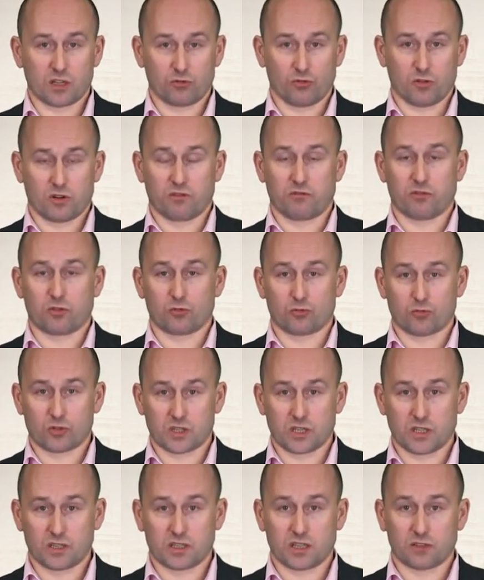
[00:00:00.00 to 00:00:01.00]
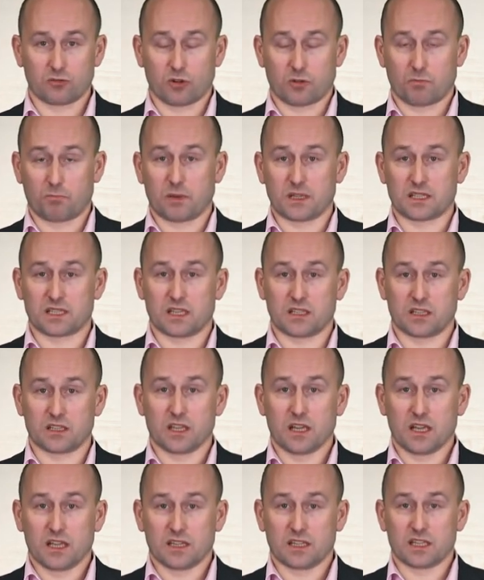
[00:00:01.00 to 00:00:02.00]
которых вооружит, которых
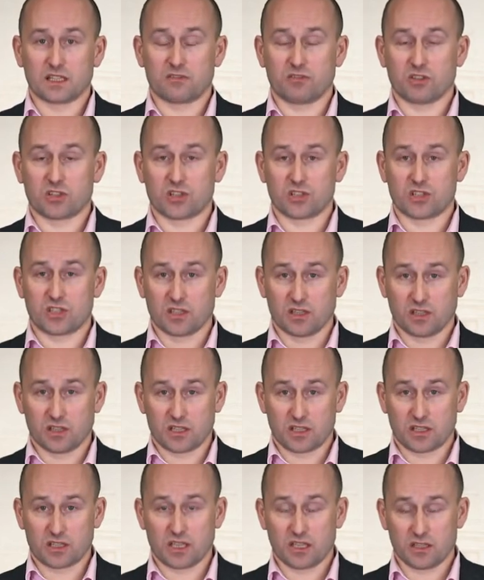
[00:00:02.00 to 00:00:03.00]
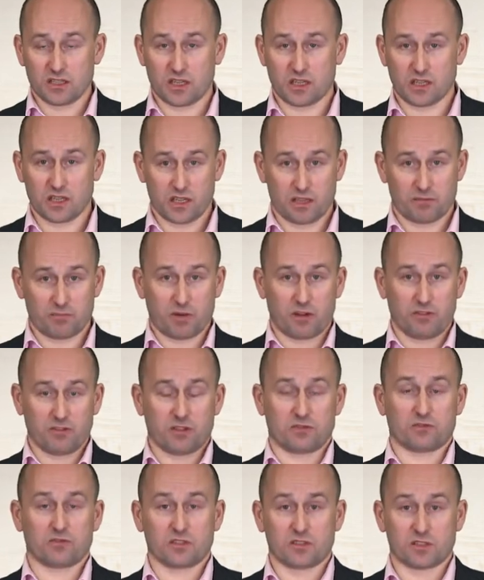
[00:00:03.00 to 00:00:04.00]
посадит на свежесделанные танки и
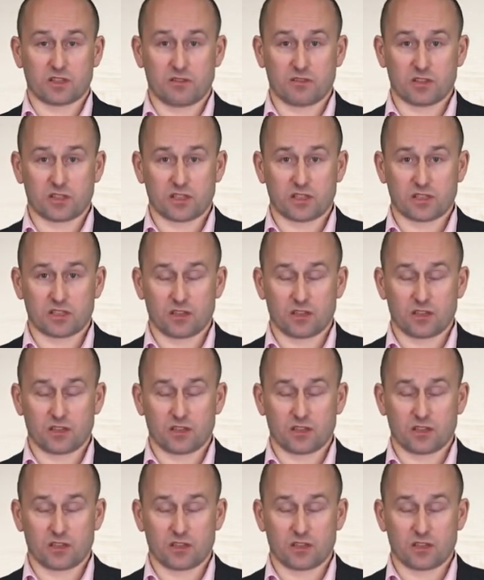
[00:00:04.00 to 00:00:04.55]
отправит на Советский